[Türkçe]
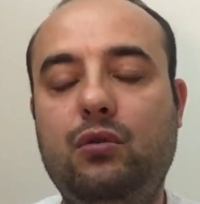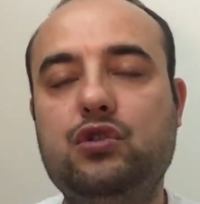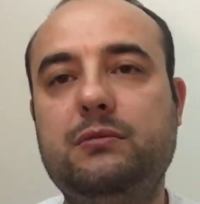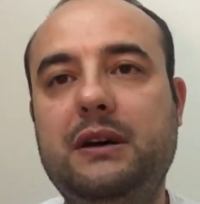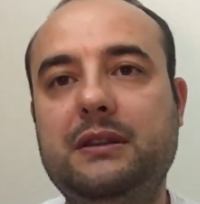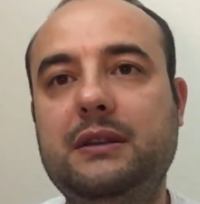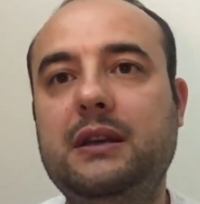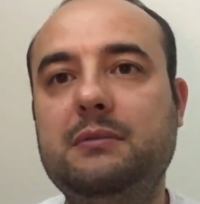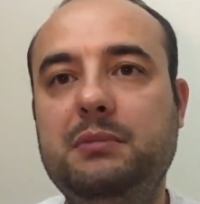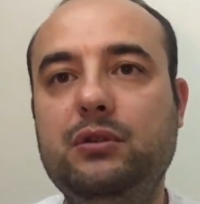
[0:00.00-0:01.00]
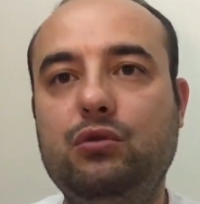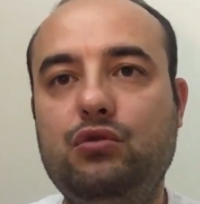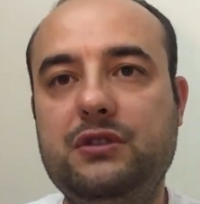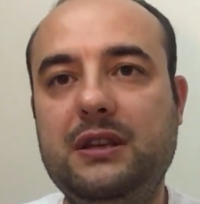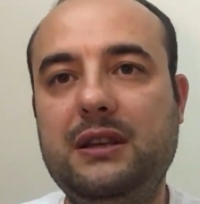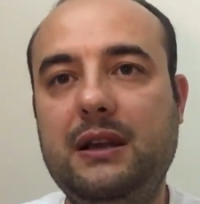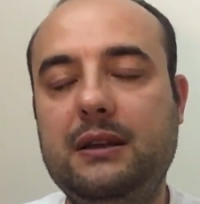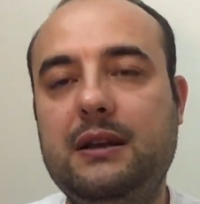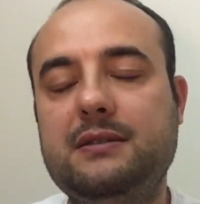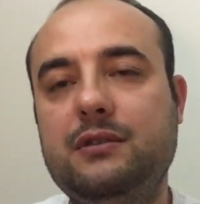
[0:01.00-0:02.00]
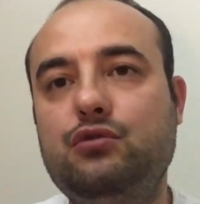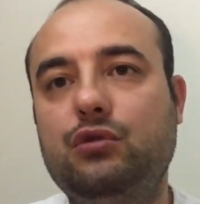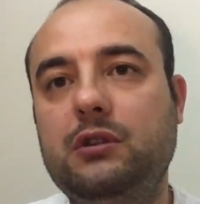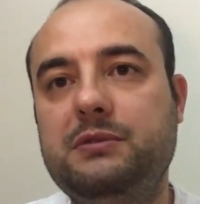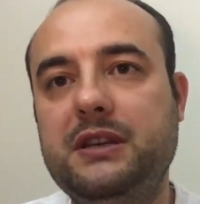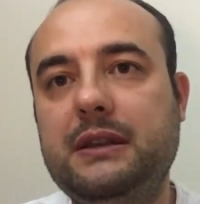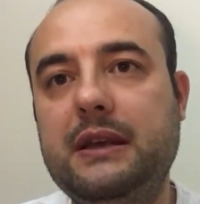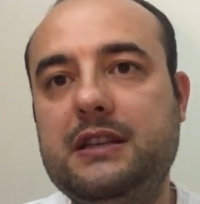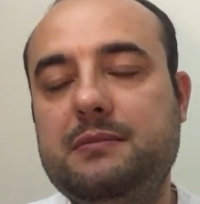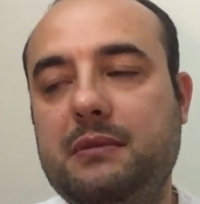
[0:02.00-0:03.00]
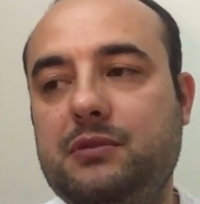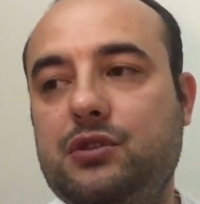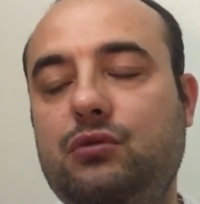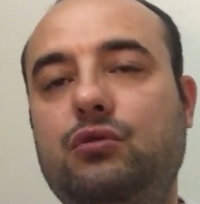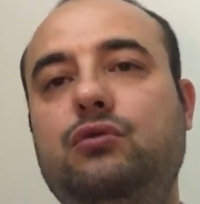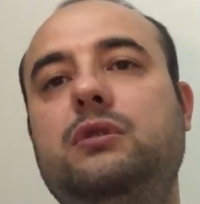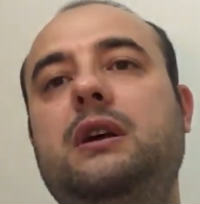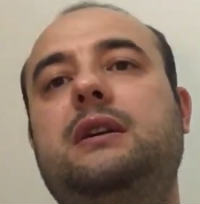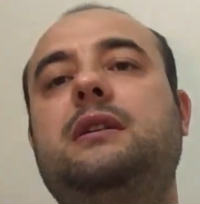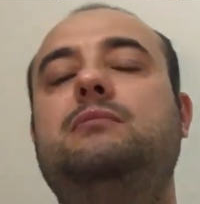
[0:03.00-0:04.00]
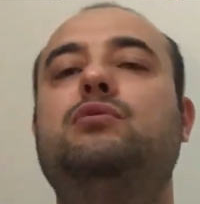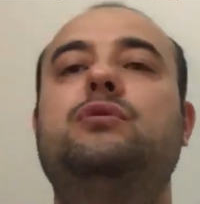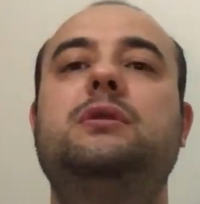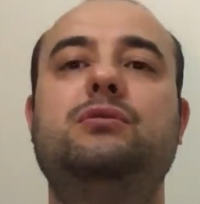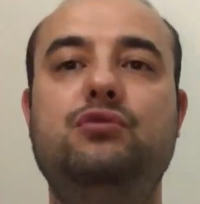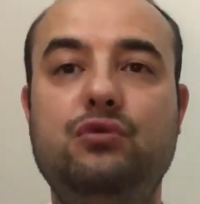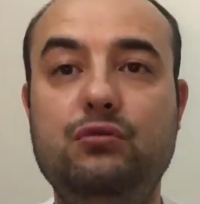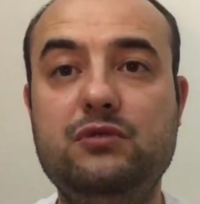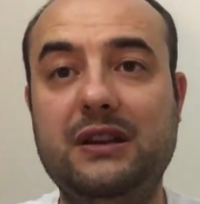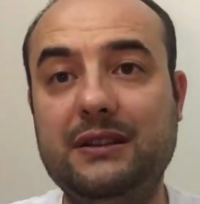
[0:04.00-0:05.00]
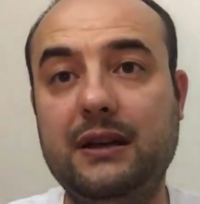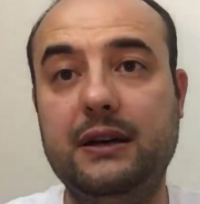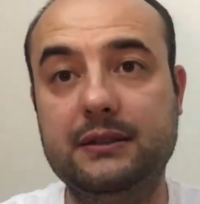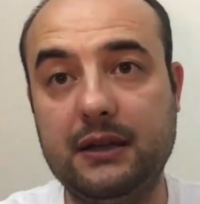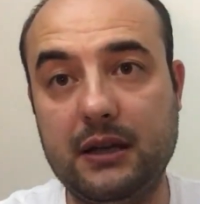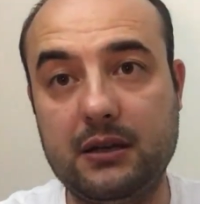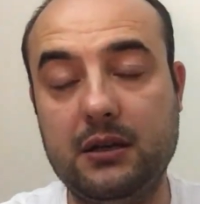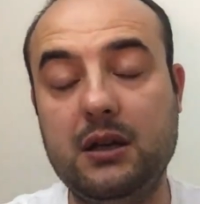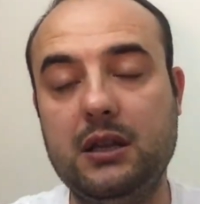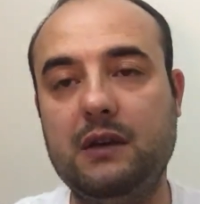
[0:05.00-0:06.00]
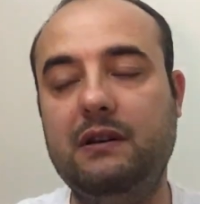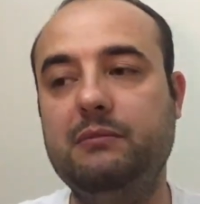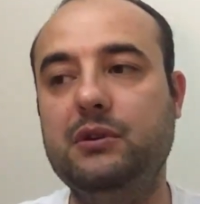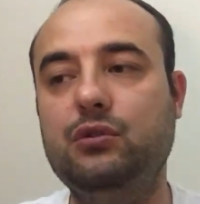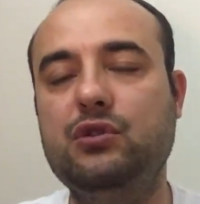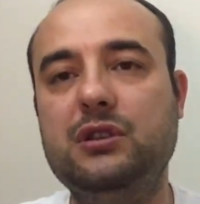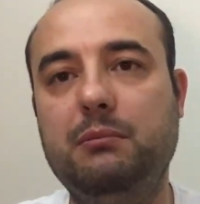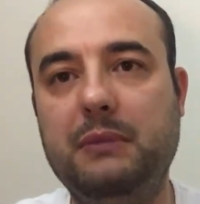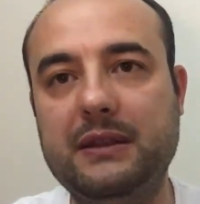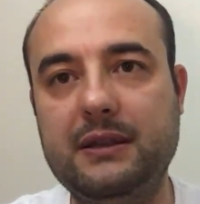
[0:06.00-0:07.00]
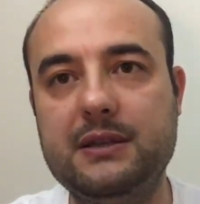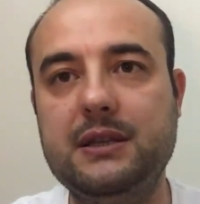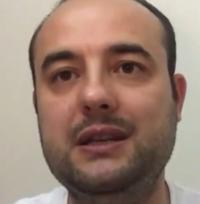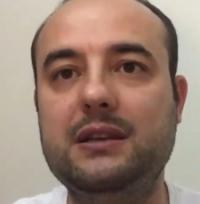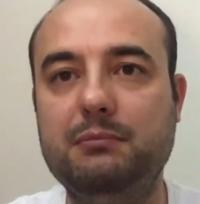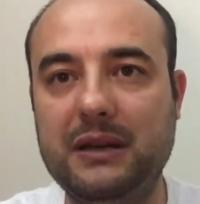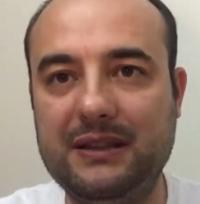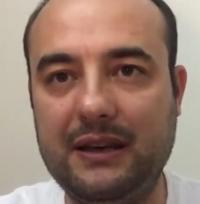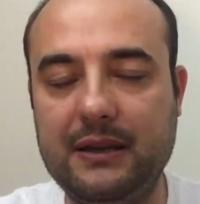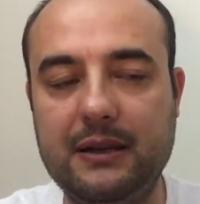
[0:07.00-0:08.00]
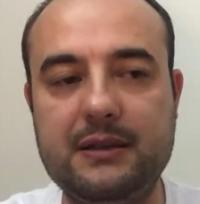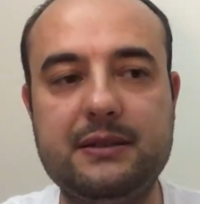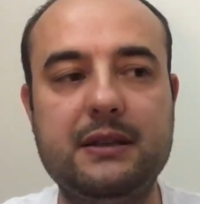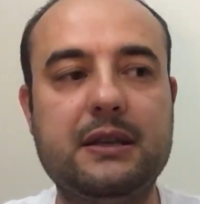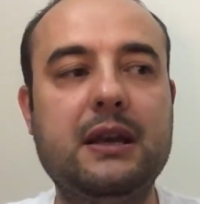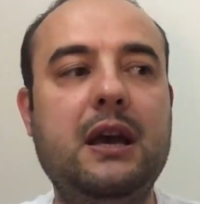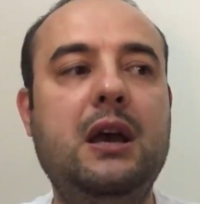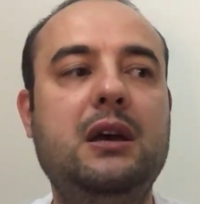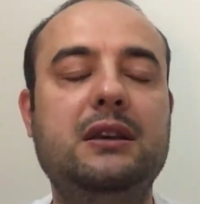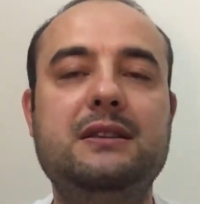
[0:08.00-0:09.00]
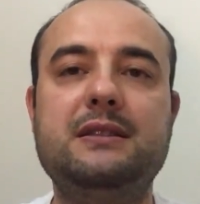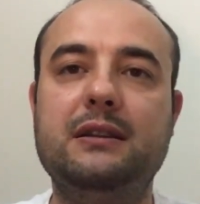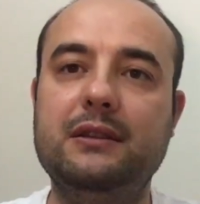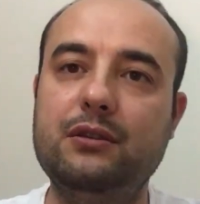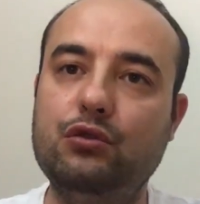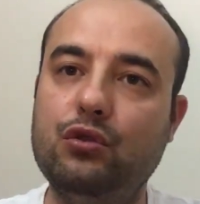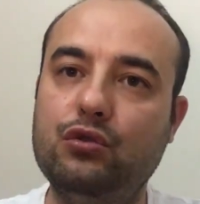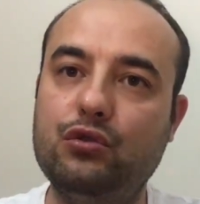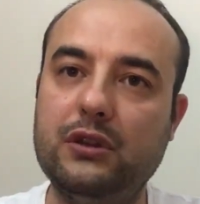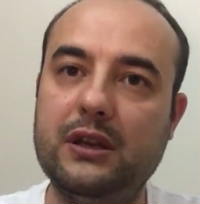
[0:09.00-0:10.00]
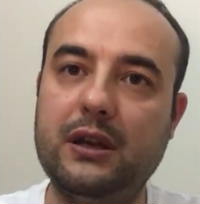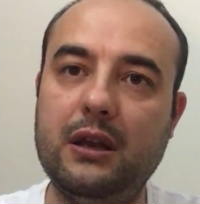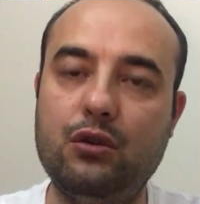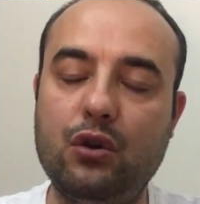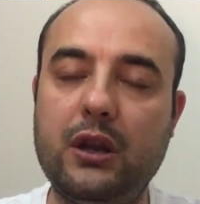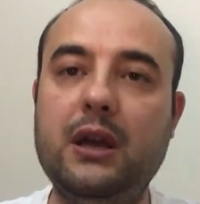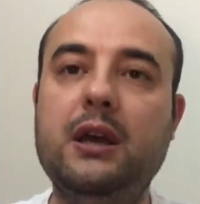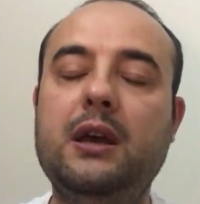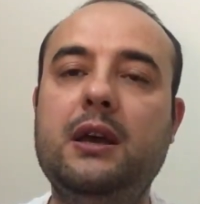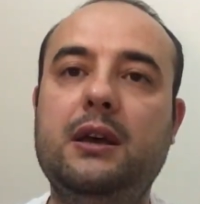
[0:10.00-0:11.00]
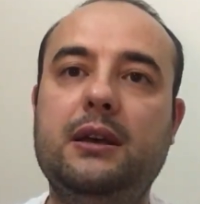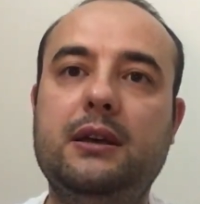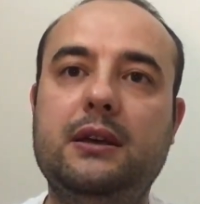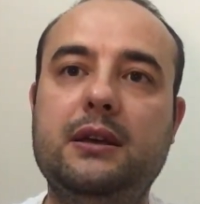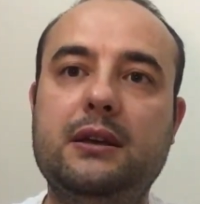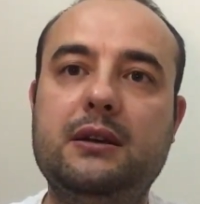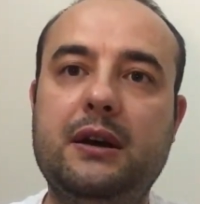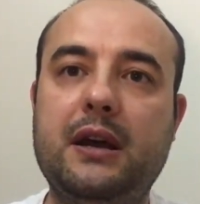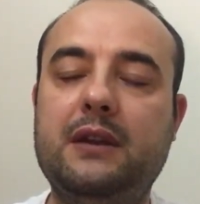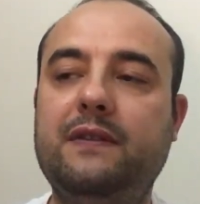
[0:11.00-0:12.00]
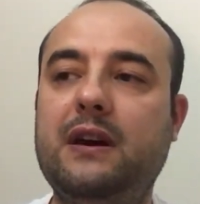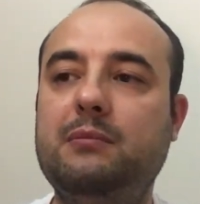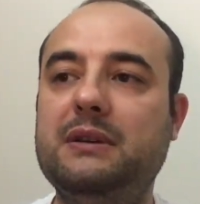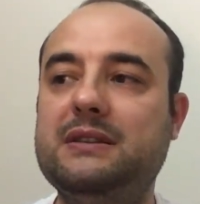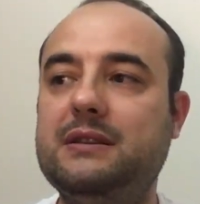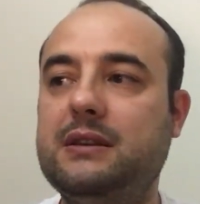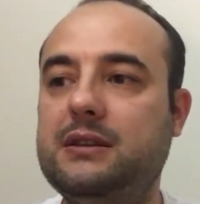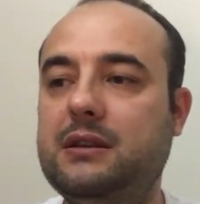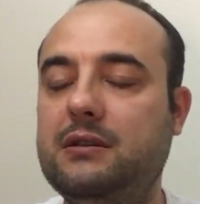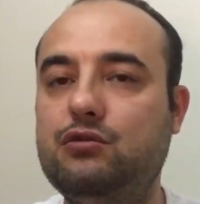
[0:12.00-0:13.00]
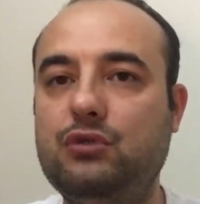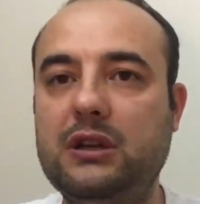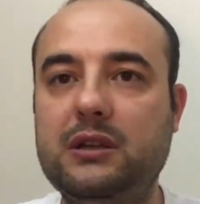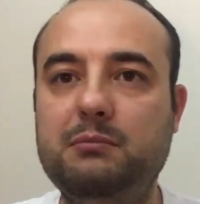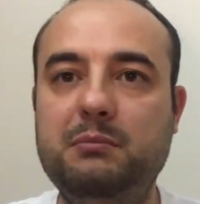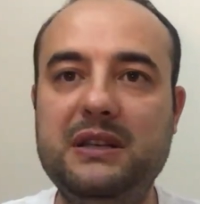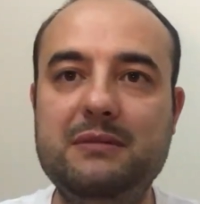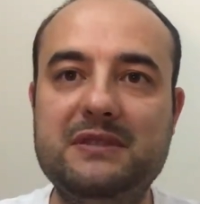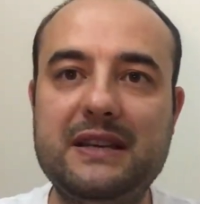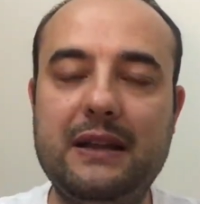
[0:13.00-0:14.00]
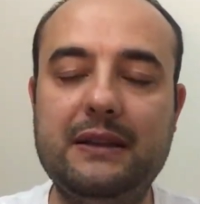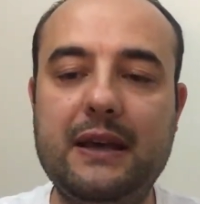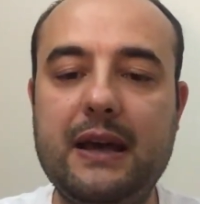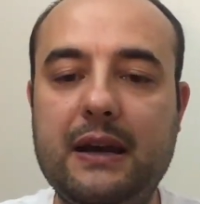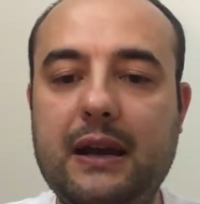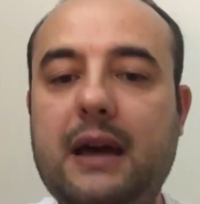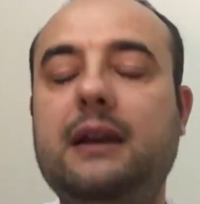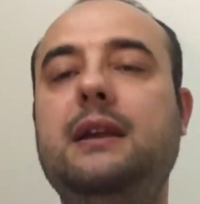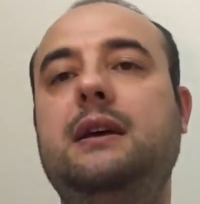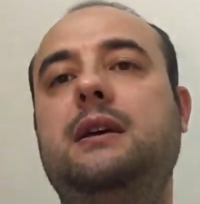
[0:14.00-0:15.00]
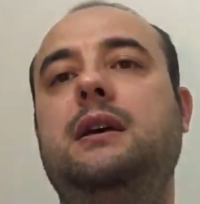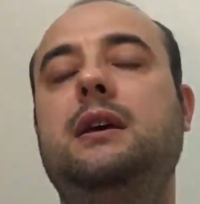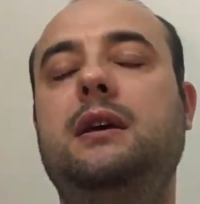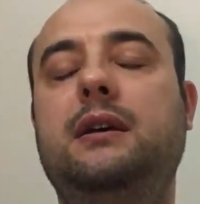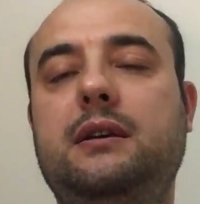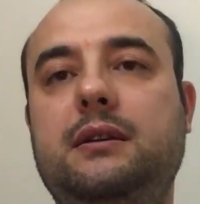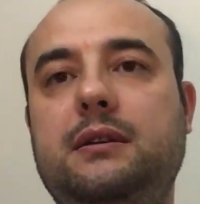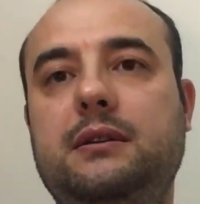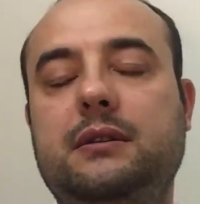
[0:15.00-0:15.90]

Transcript: o zamanın yani 1950'lerde aslında çok da bir şey değişmemiş o günlerden bugüne düşündüğümüzde hatta artarak devam ediyor. İşte maddecilik, materyalistlik, insanların gördüklerine göre e, karar vermesi, işte sürekli bilimsel değerlerle e,